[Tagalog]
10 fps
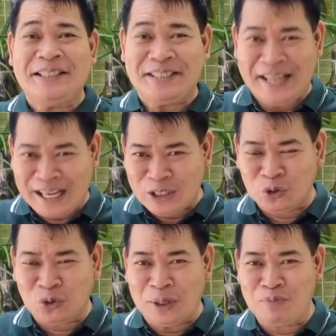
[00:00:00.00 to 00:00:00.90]

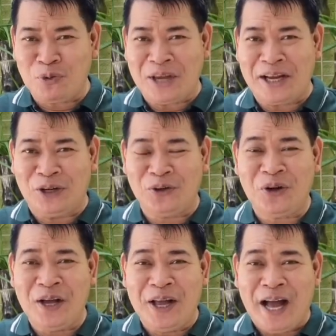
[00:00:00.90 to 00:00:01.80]
Sinasagot ko rin po yan
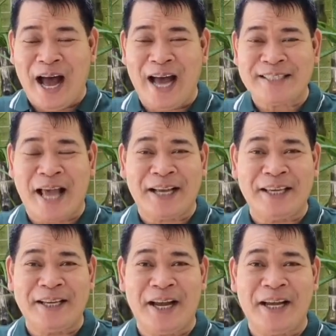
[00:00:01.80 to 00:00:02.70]
ano, uh, sa
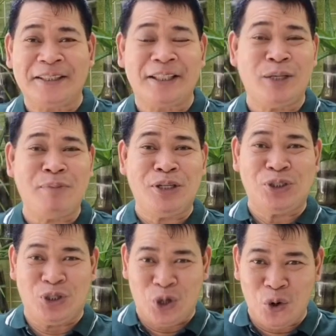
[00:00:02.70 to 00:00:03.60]
aking uh, TV
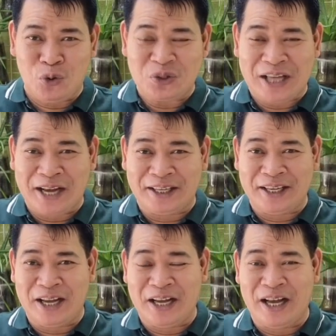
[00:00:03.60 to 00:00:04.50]
show, sa
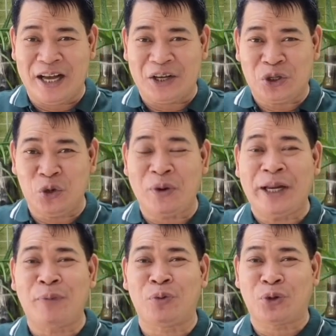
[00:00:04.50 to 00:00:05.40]
aking uh,
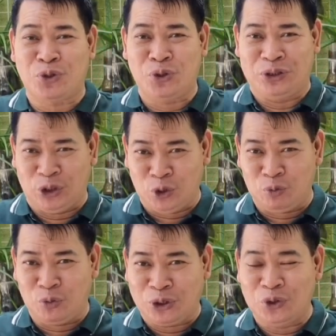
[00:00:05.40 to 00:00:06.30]
Q&A portion. Dito
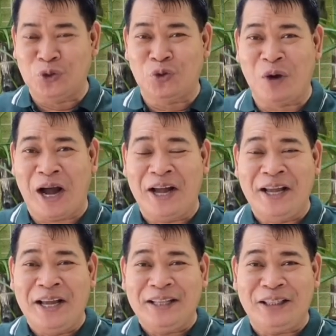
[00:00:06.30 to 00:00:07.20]
ko po
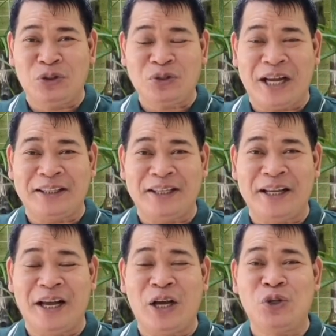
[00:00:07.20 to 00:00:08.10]
kinukuha dito sa
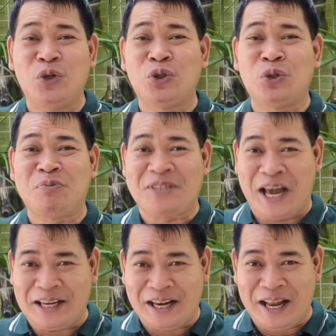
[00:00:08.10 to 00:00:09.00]
ating uh, YouTube
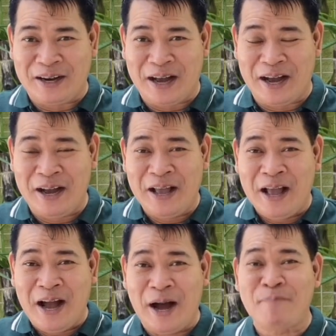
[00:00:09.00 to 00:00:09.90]
channel ang uh,
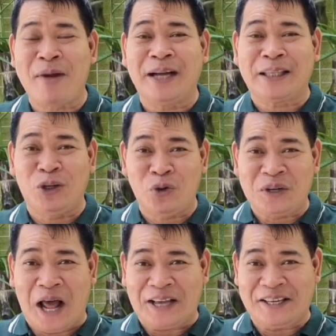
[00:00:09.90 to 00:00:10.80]
uh, mga
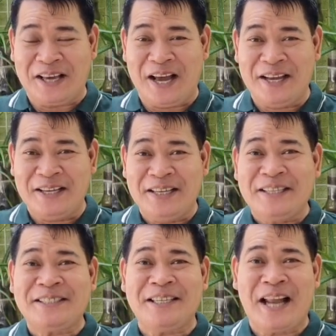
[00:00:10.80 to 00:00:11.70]
tanong na aking uh,
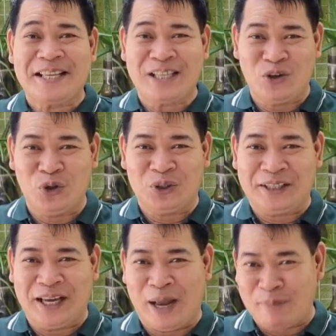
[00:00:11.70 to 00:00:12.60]
sinasagot.
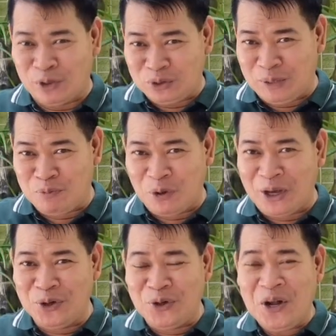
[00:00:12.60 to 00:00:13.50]
Kaya manood din po
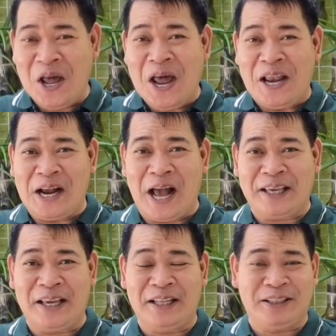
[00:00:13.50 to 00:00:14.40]
kayo ng
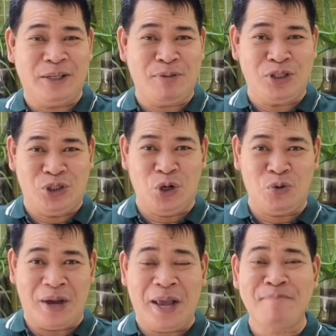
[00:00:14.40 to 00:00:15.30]
aking uh, TV
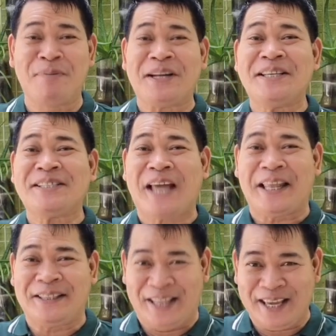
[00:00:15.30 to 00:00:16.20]
show every
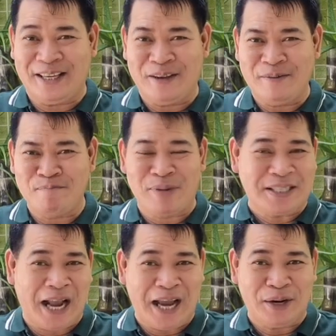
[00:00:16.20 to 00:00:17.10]
Sunday
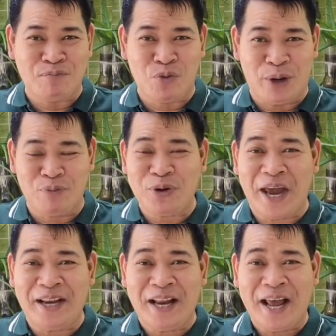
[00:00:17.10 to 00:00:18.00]
Masaganang buhay po
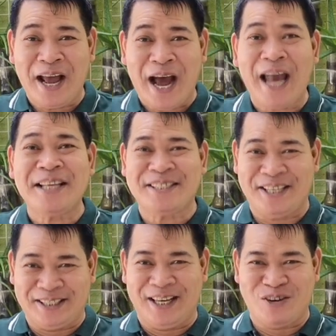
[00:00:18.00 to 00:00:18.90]
yan alas
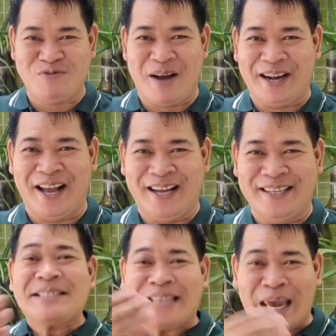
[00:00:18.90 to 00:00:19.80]
7 ng umaga.
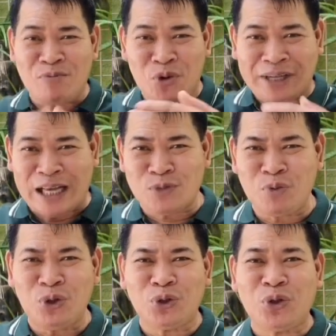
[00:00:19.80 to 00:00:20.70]
Cybercast
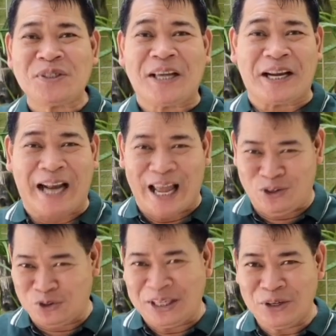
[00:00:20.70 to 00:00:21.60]
po ito sa
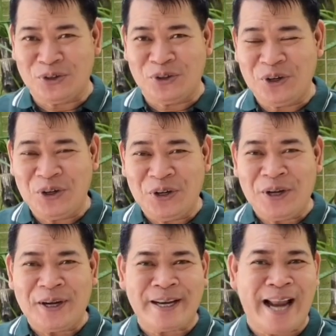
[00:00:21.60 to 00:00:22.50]
Radyo
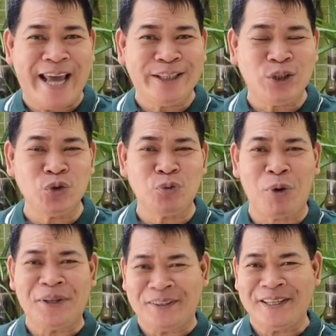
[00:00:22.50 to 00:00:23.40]
5,
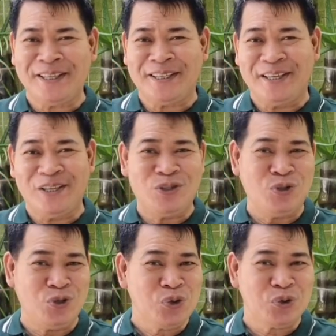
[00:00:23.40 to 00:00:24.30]

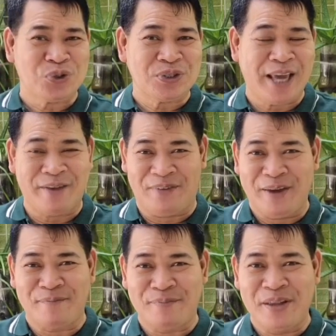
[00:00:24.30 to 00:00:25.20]
92.3 News
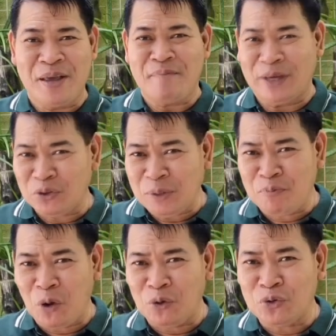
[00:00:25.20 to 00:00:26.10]
FM. Meron din
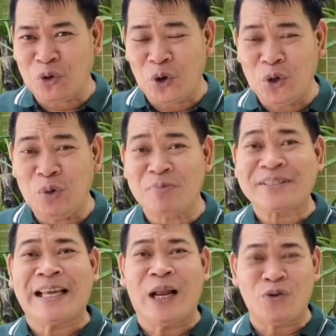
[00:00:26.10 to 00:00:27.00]
po akong column
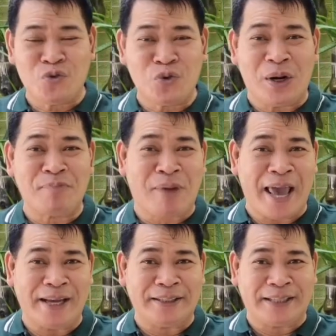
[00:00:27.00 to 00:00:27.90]
sa nangungunang
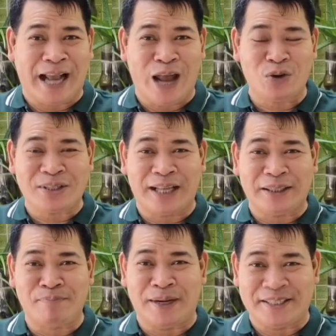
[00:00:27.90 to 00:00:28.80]
payagan Tagalog
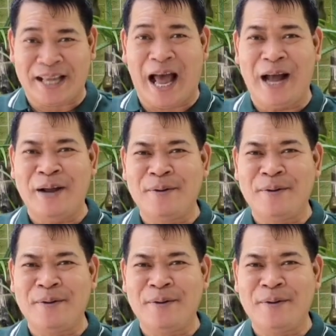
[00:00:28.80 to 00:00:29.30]
sa ating bansa.